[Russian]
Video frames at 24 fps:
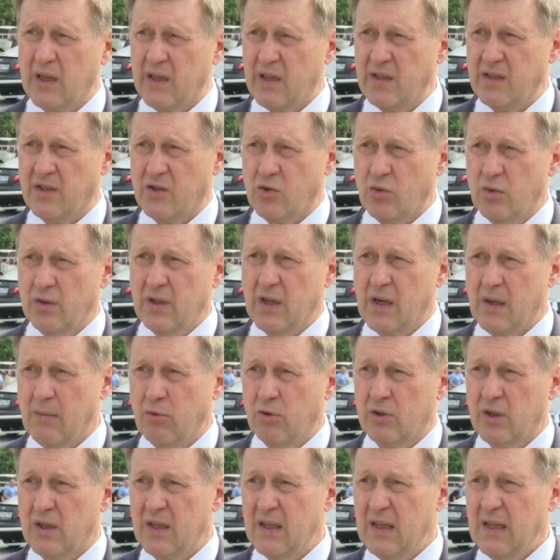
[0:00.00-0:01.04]
организационные
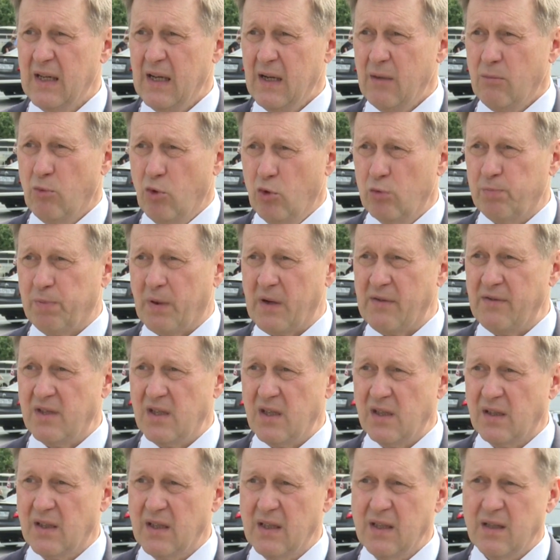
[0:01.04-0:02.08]
работы будут
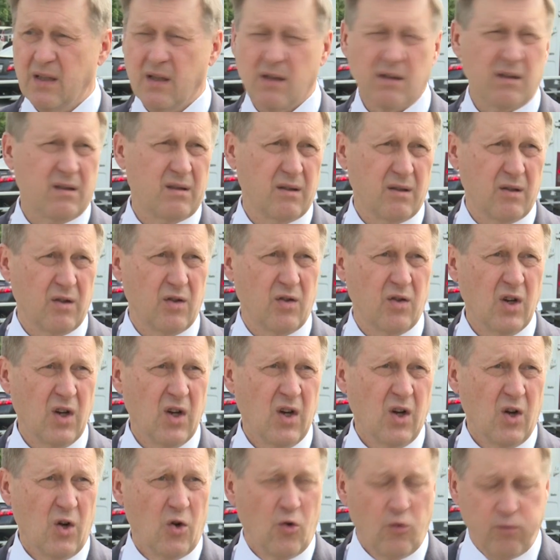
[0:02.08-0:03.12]
проведены э,
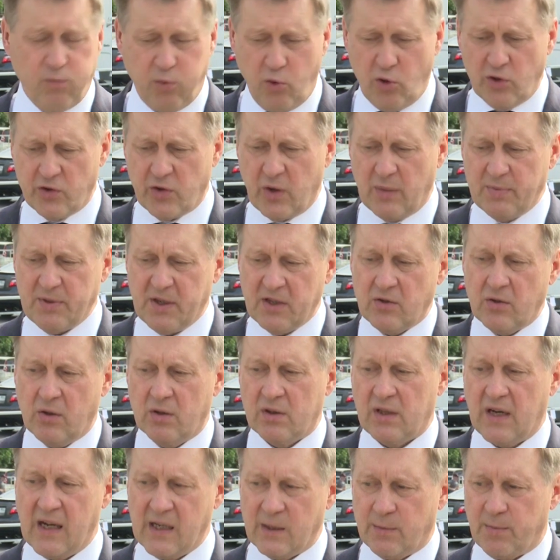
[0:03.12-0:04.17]
в пользу общественного
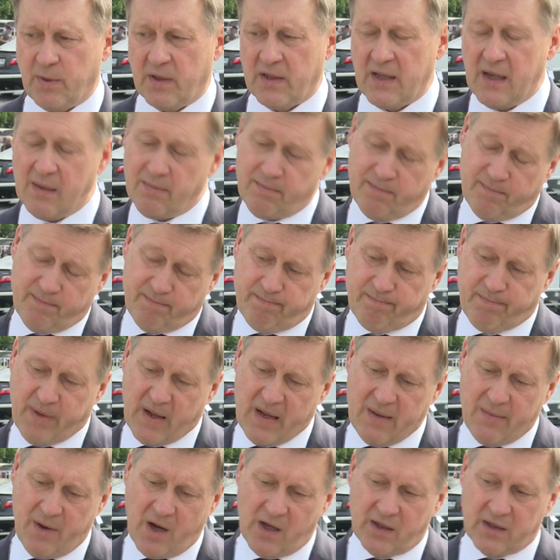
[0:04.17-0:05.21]
транспорта. Я
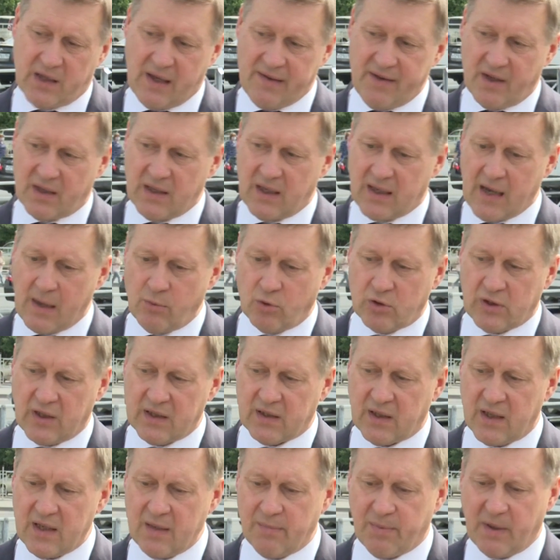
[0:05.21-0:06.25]
понимаю, наверное, кому-то
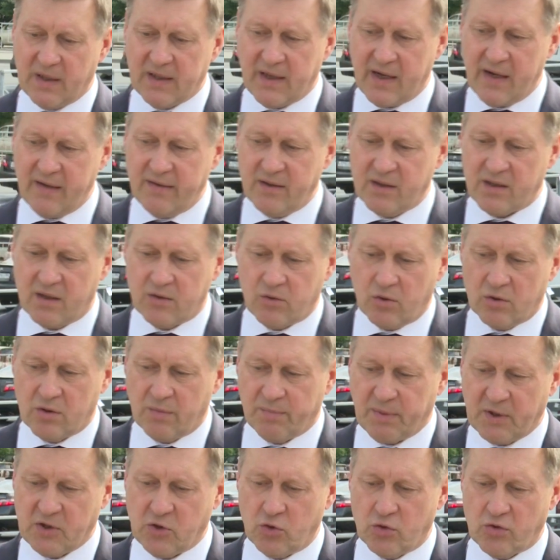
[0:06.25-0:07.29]
это не понравится, кто-то
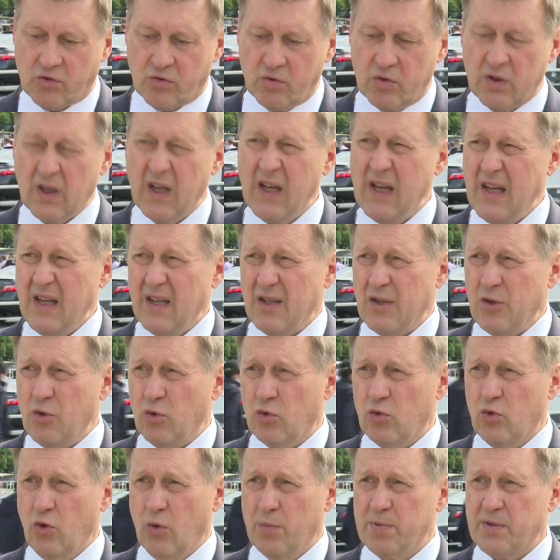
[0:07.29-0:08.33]
почувствует
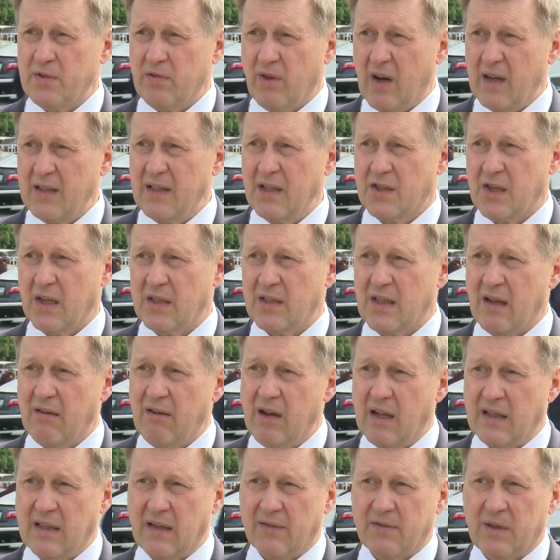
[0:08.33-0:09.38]
неудобство, а где же
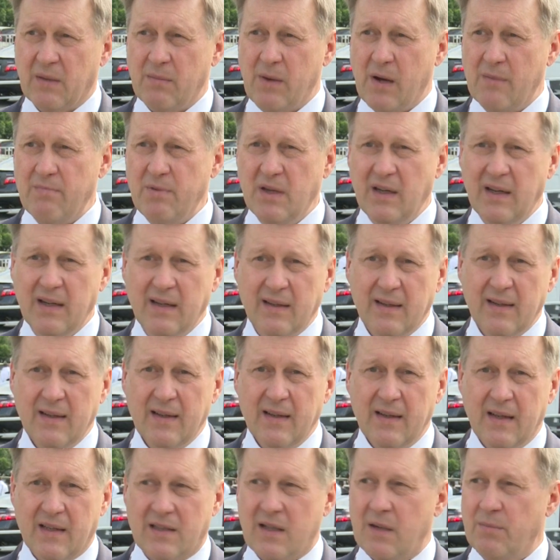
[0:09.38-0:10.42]
оставлять автомобили,
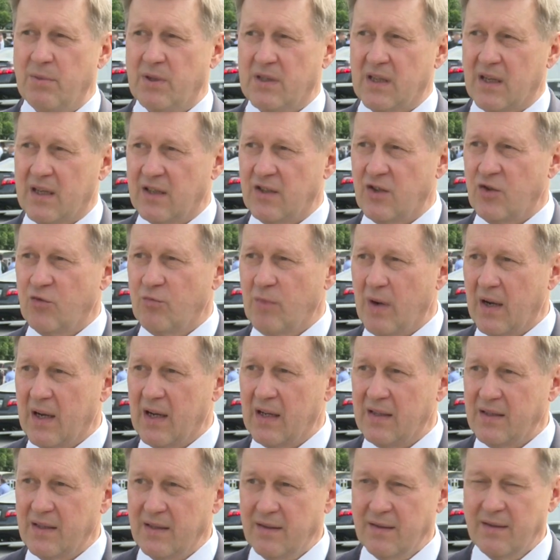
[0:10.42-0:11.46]
если мы захотим в
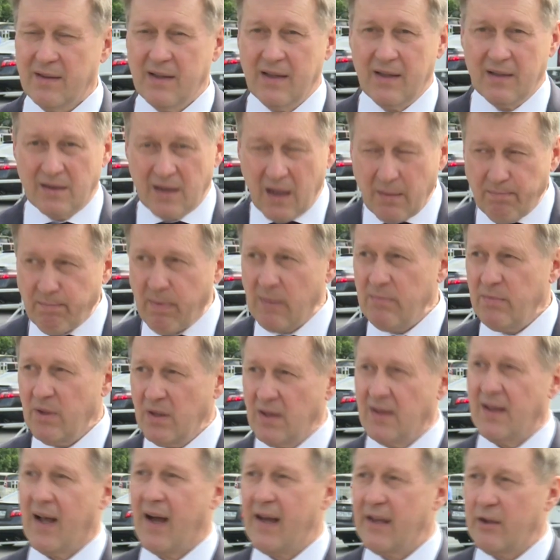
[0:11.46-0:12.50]
магазин.
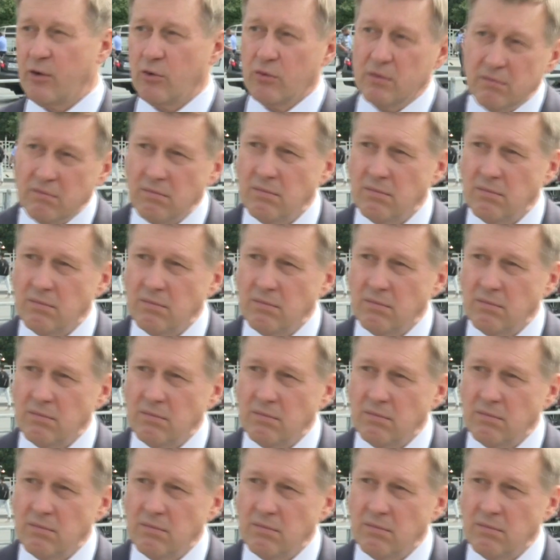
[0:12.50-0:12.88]
Напоминаю,